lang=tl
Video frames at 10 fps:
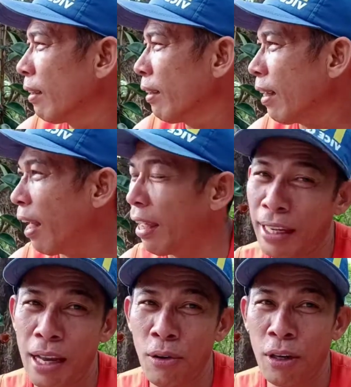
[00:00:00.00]
kaya
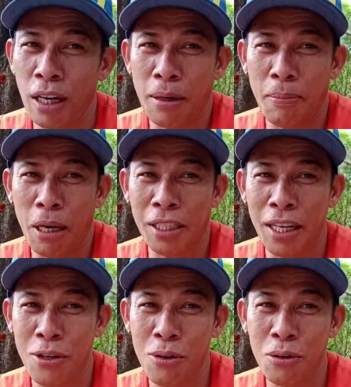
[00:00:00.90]
hingi ako ng advice
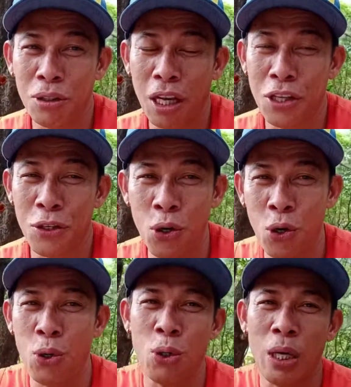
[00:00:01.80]
sa iyo sa
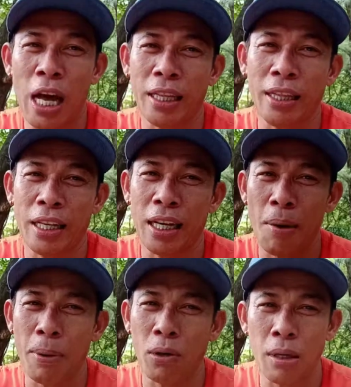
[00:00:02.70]
inyo, lahat ng
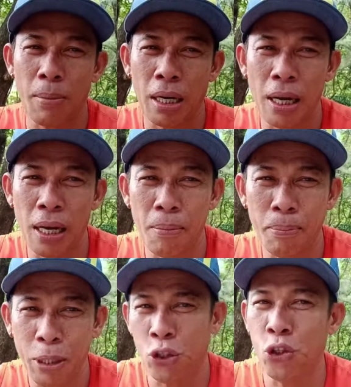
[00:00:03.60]
nakapanood sa mga
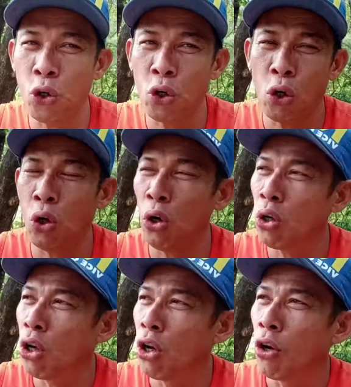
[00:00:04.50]
video ko
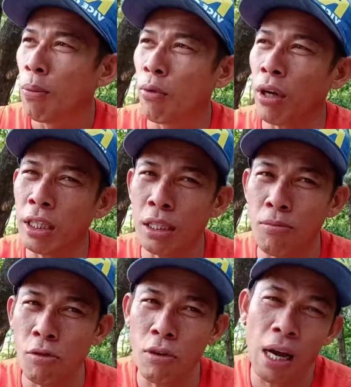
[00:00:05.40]
mula't
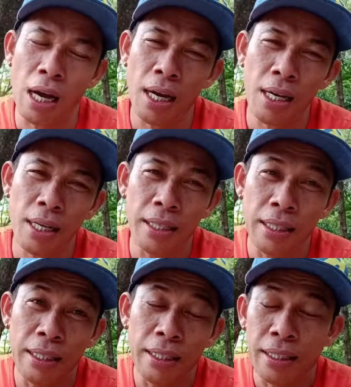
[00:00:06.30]
simula
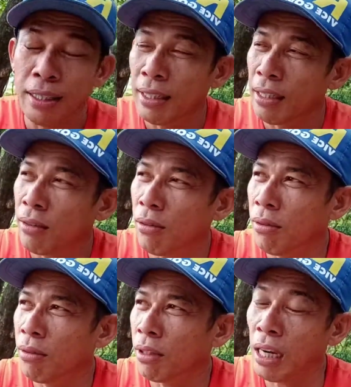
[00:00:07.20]

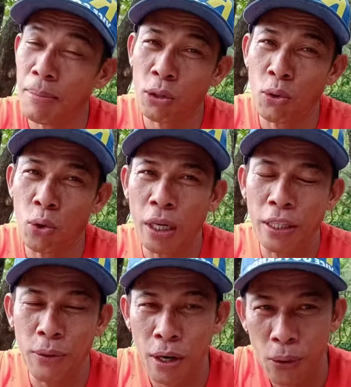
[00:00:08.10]
kung sana matulungan
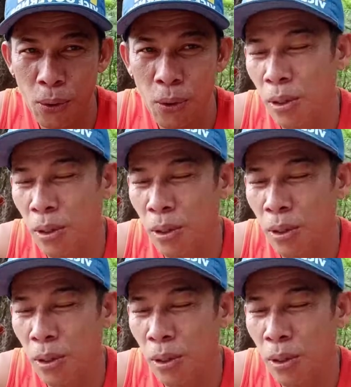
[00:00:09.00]
niyo ako.